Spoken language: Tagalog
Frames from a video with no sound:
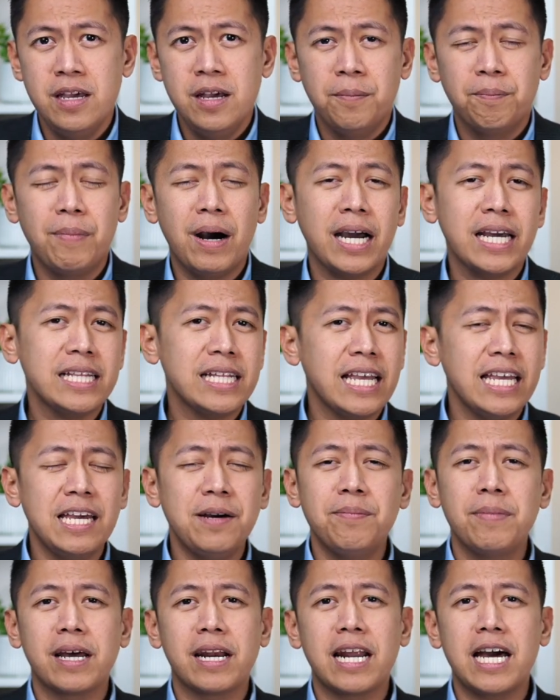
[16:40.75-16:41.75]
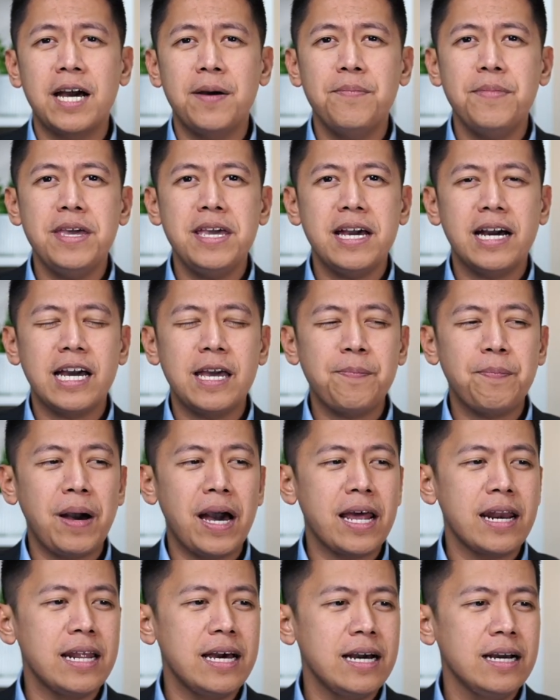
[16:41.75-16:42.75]
Bakit kaya marami ay
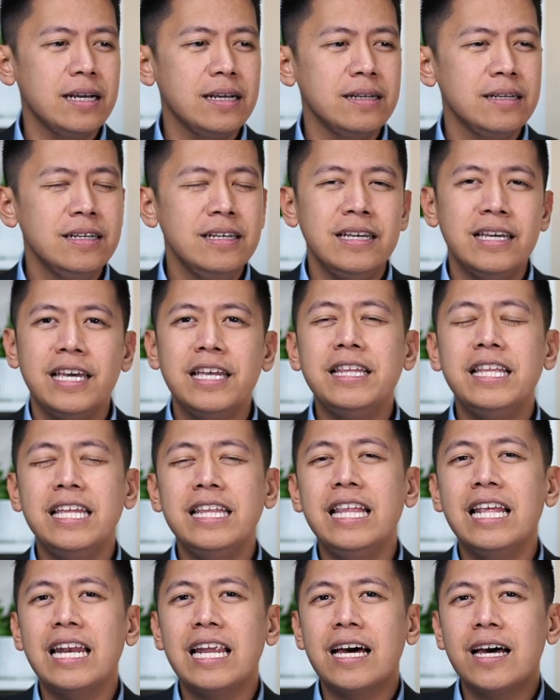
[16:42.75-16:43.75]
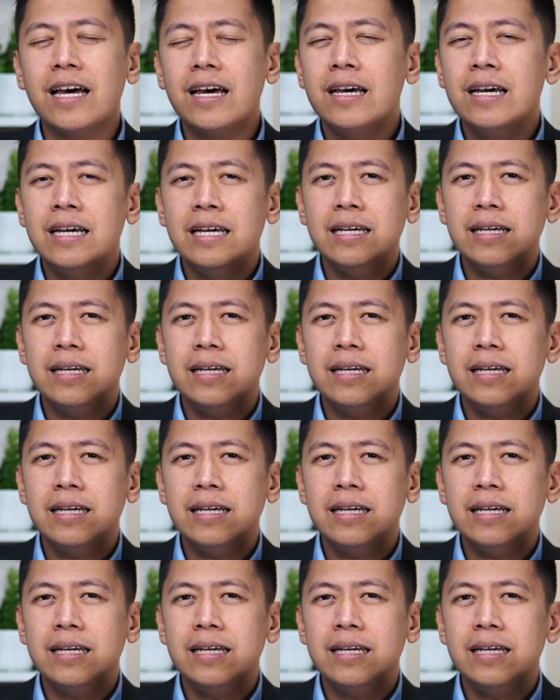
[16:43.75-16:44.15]
parang hindi nila